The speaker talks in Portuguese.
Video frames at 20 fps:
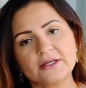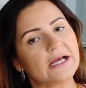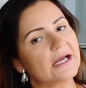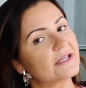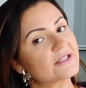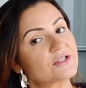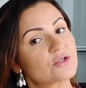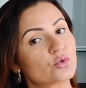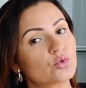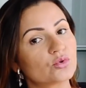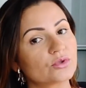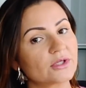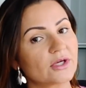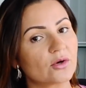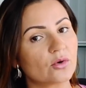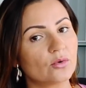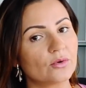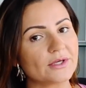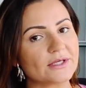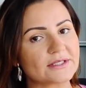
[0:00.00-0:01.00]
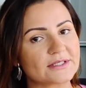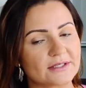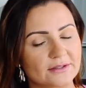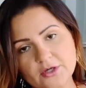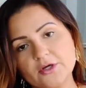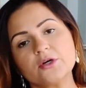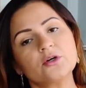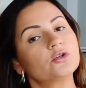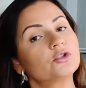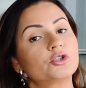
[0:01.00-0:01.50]
A segunda coisa,
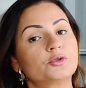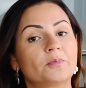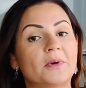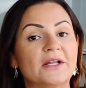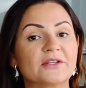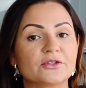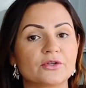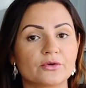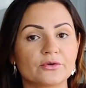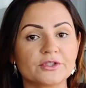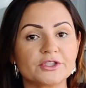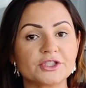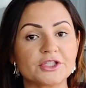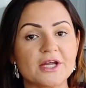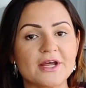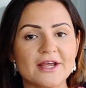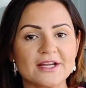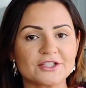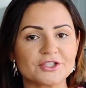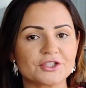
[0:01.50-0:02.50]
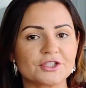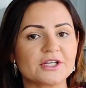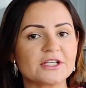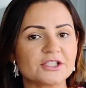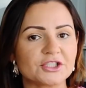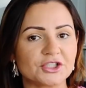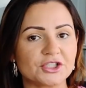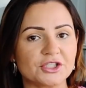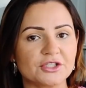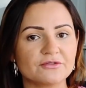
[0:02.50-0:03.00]
os padrões
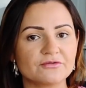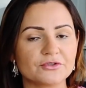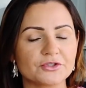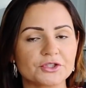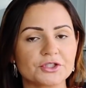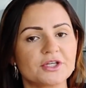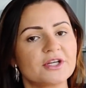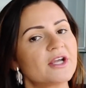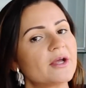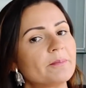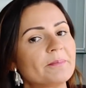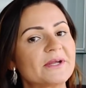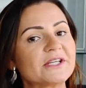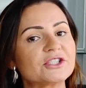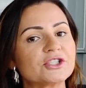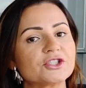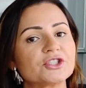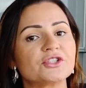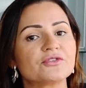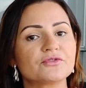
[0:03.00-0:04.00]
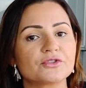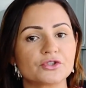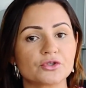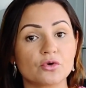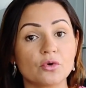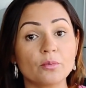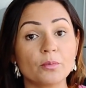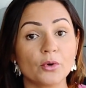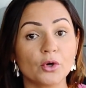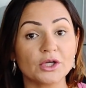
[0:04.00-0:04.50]
restritivos e repetitivos de
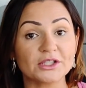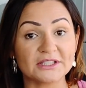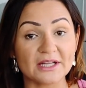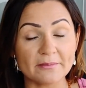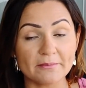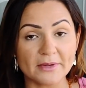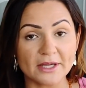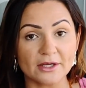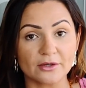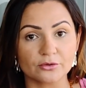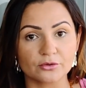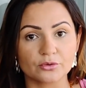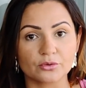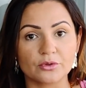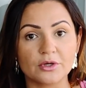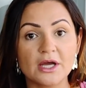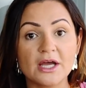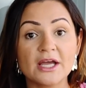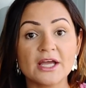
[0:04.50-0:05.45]
comportamento